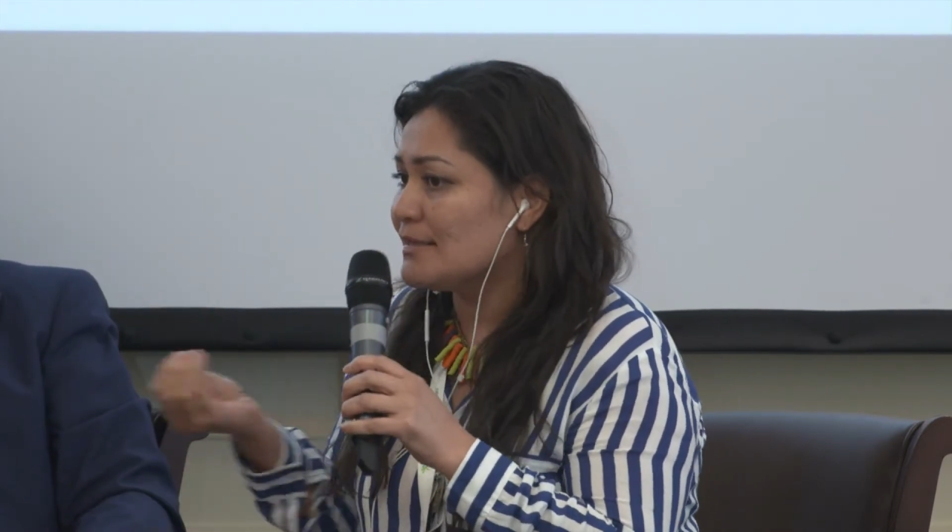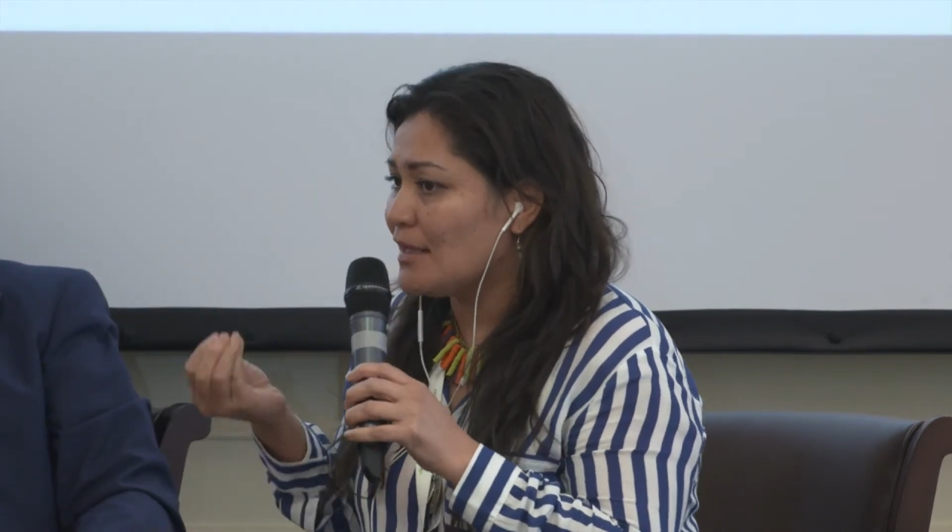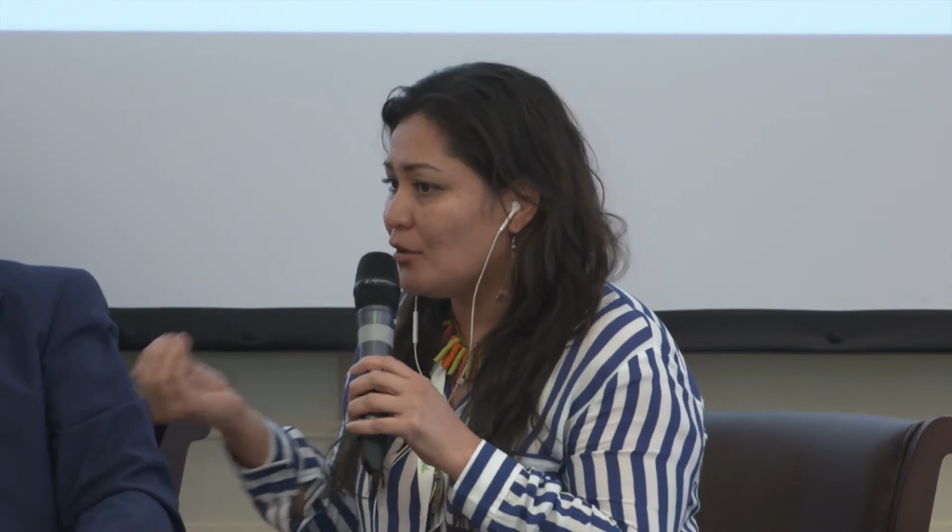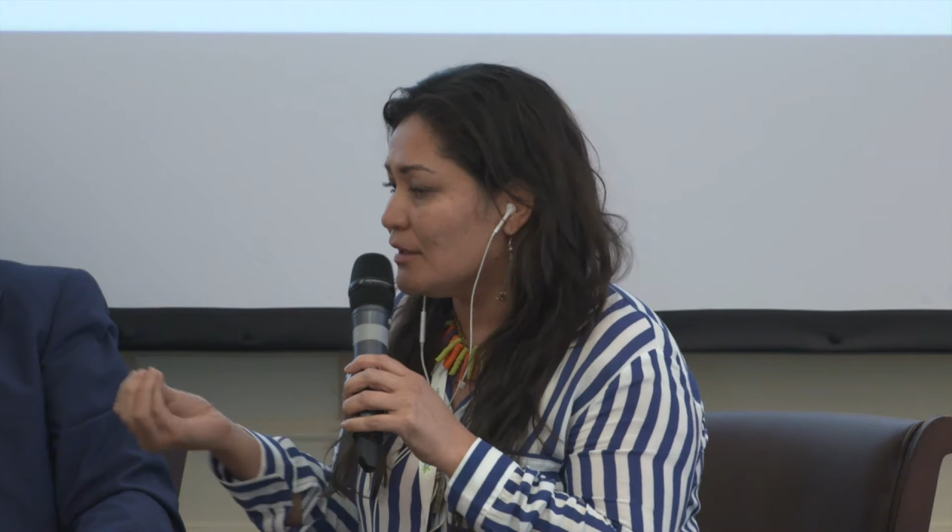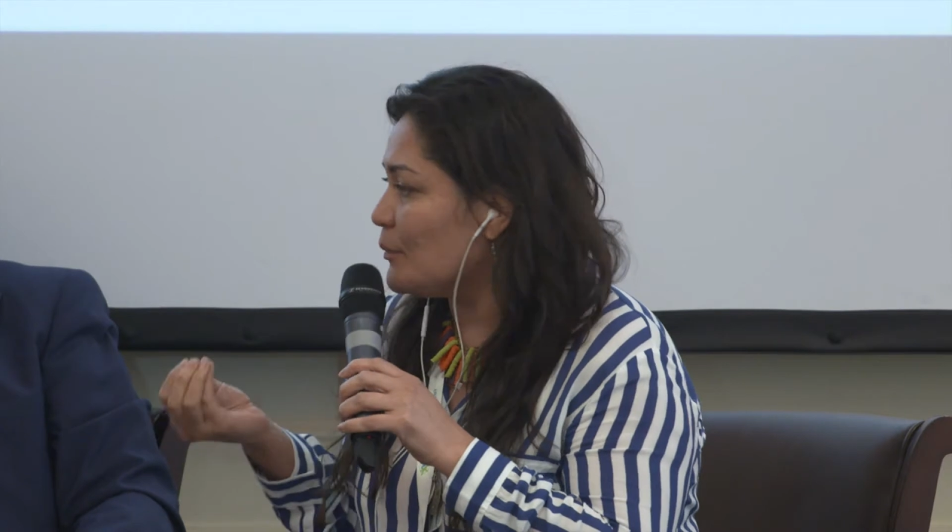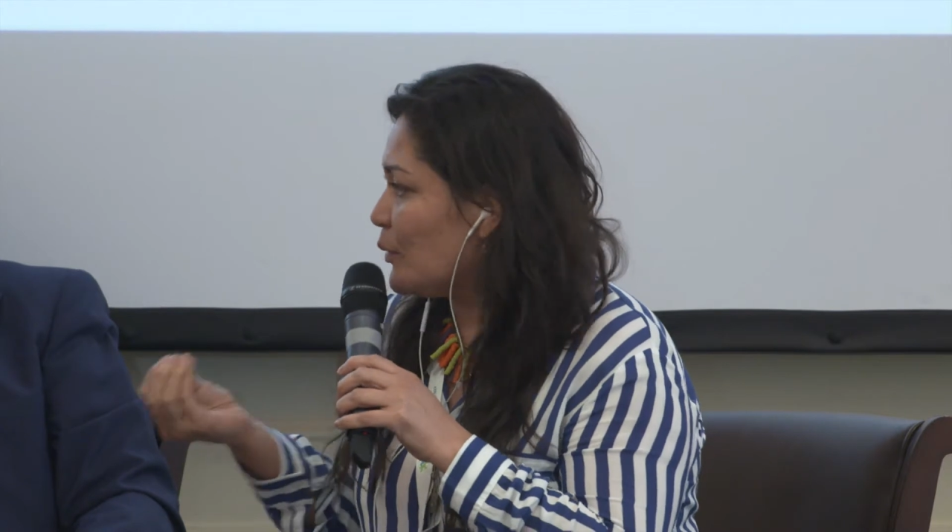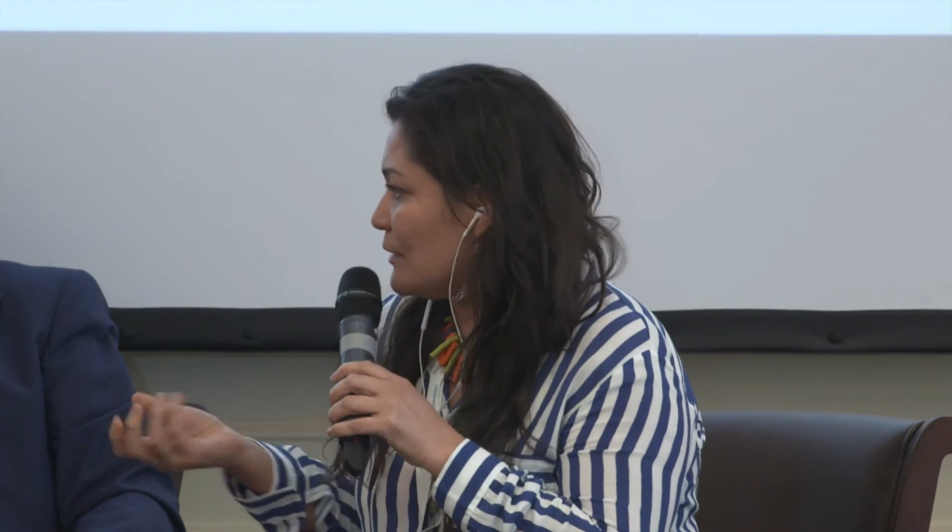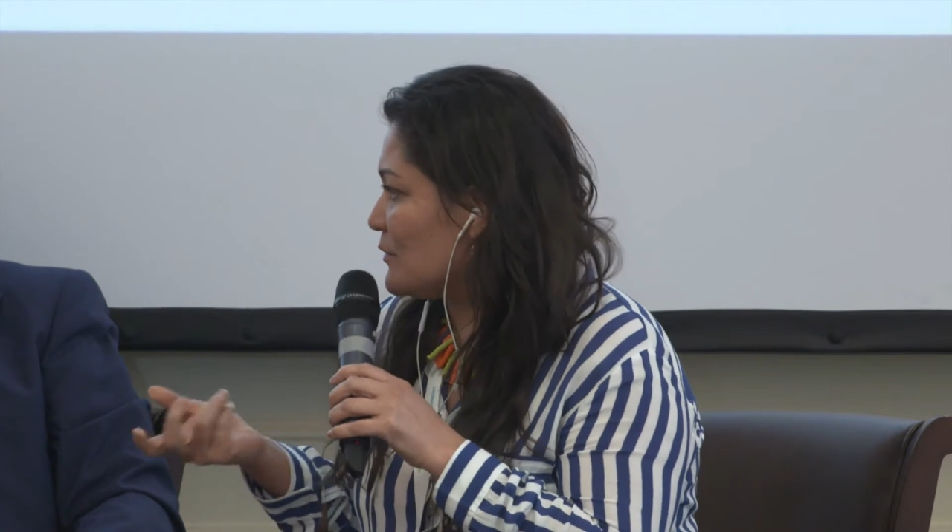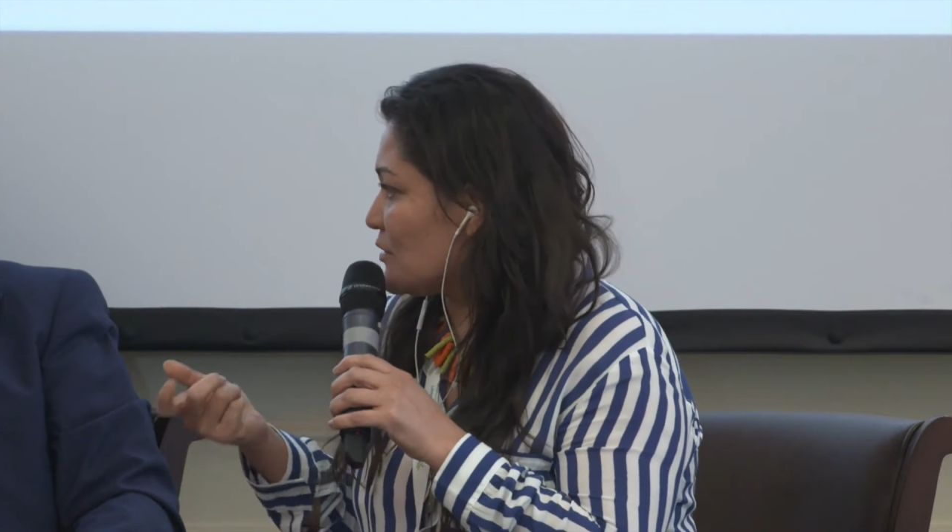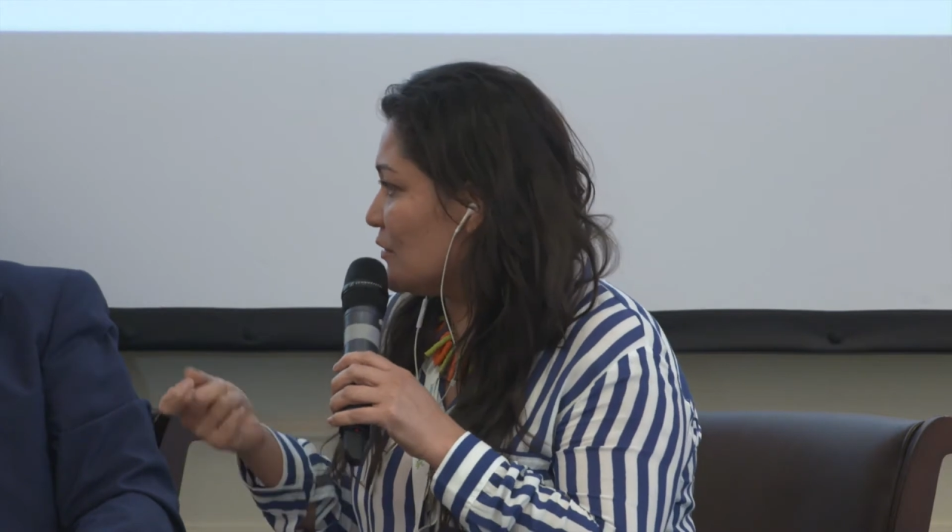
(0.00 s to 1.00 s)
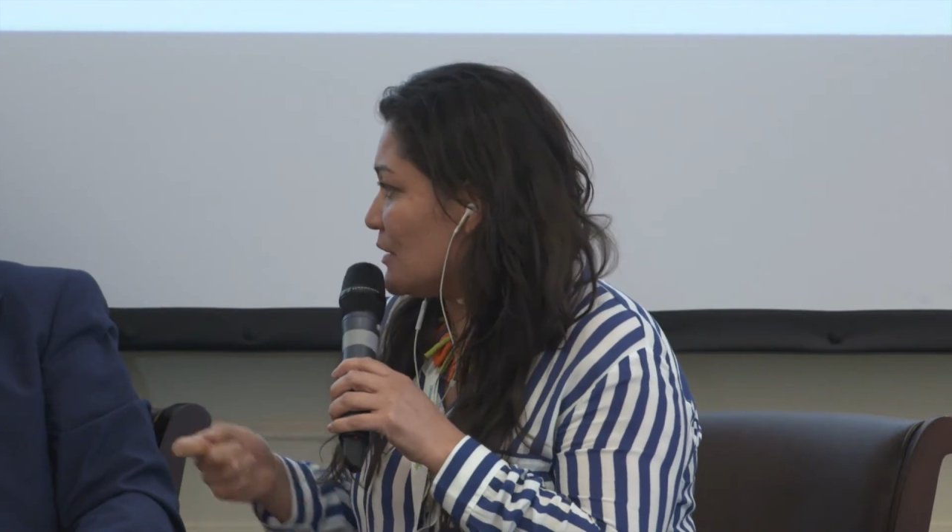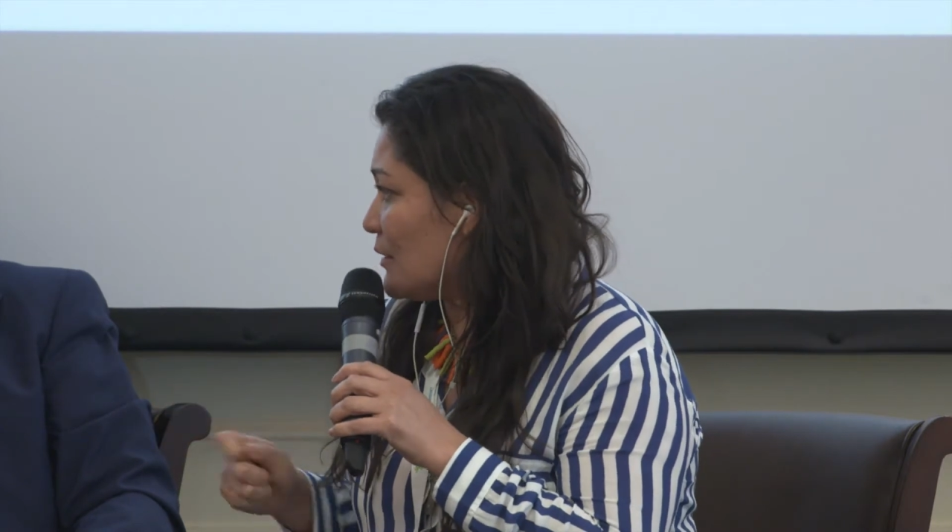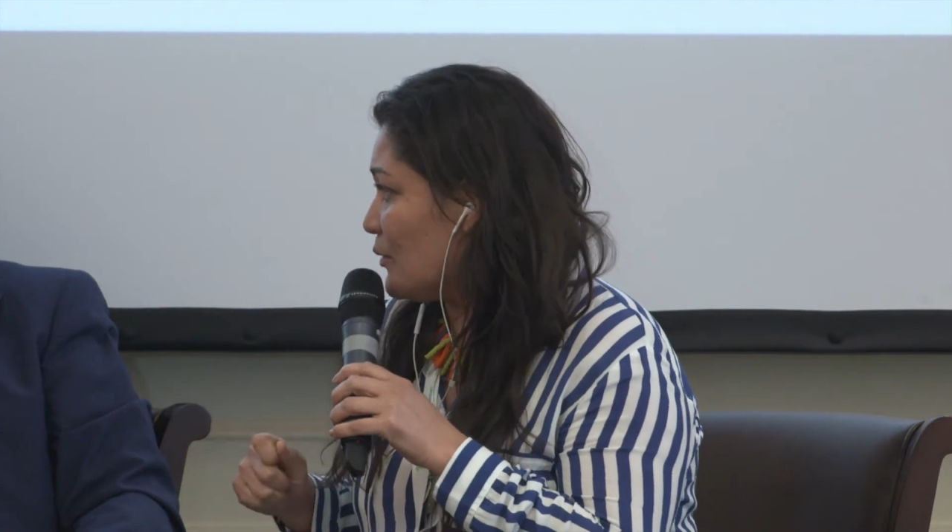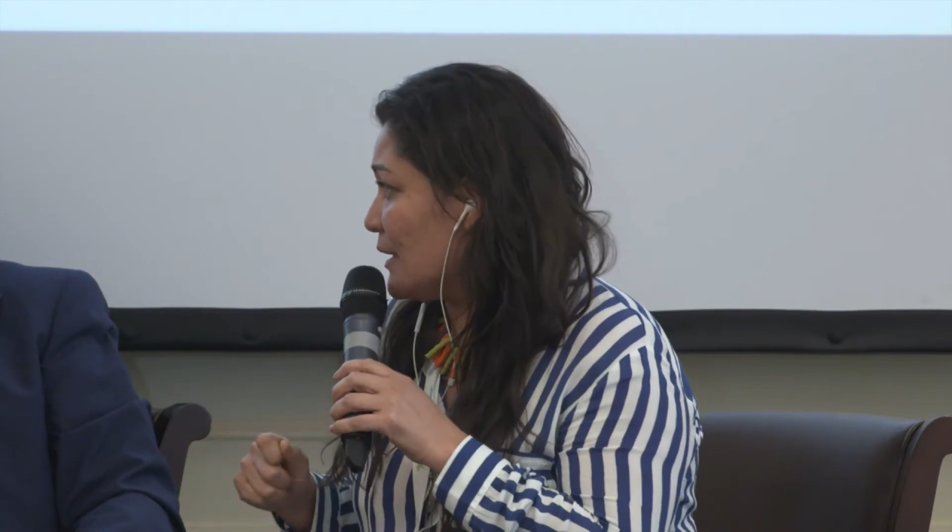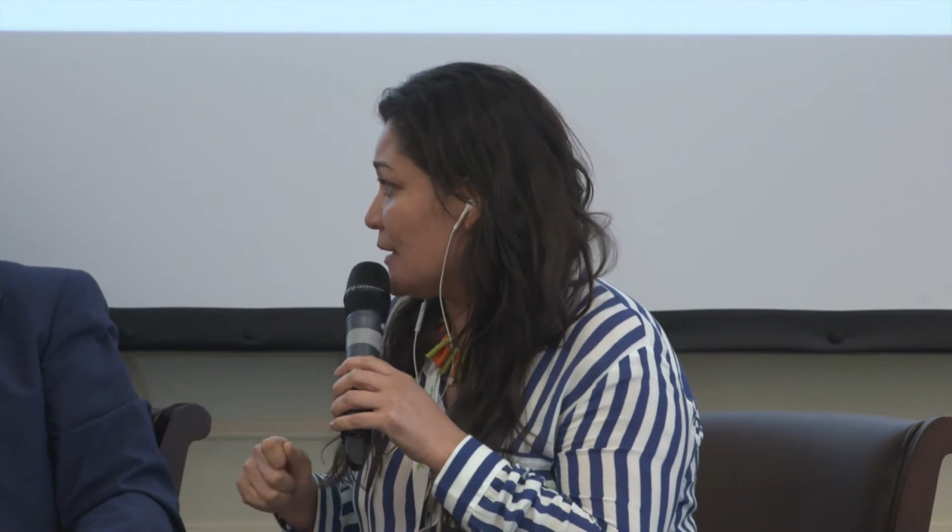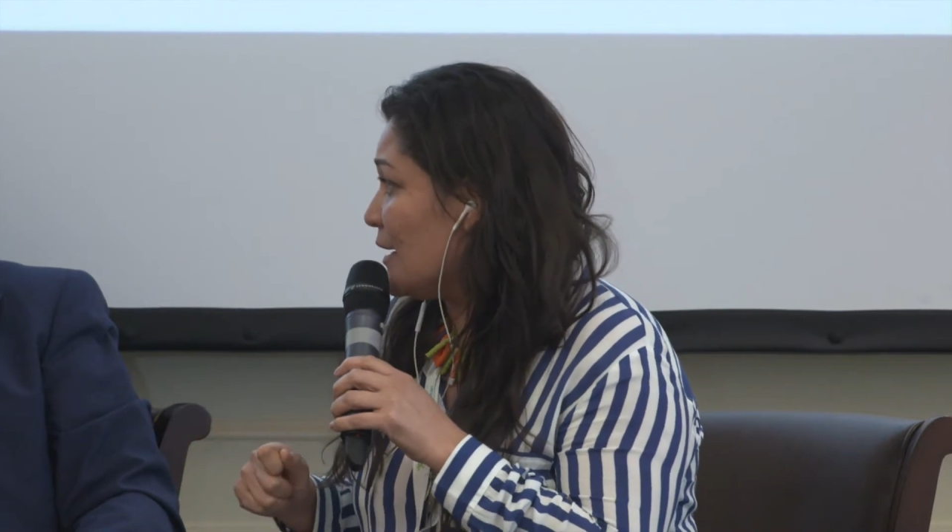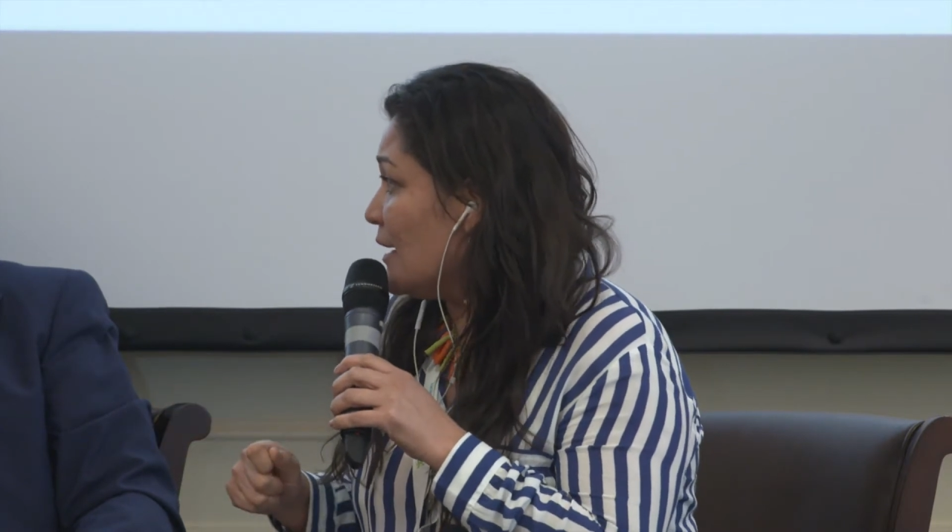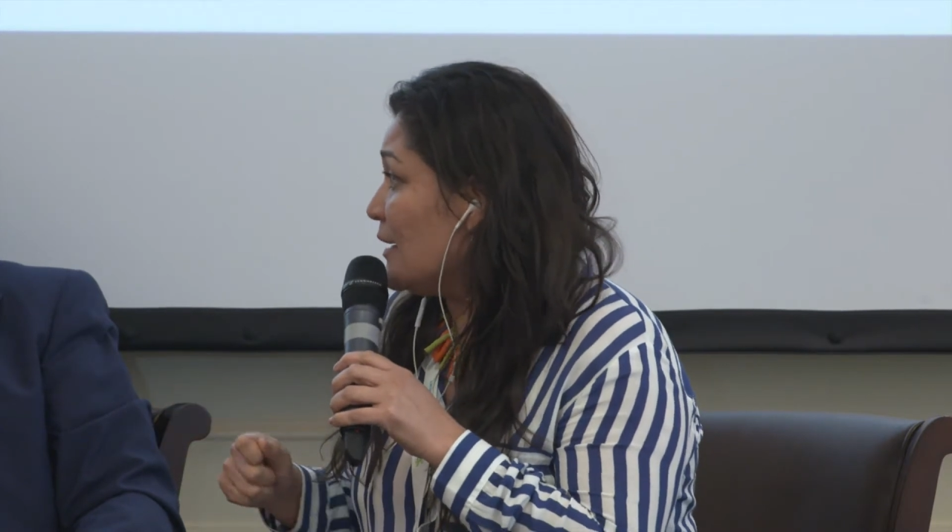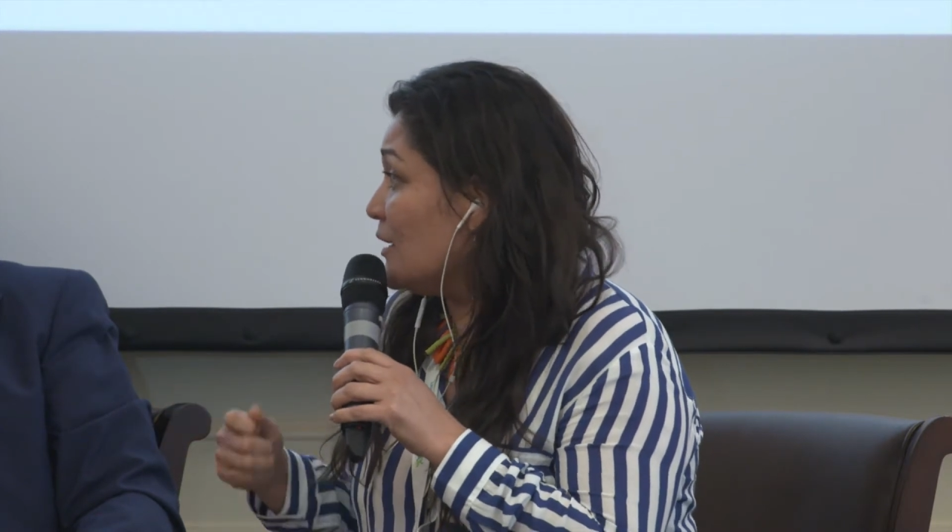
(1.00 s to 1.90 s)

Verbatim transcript: desde dónde podemos contribuir.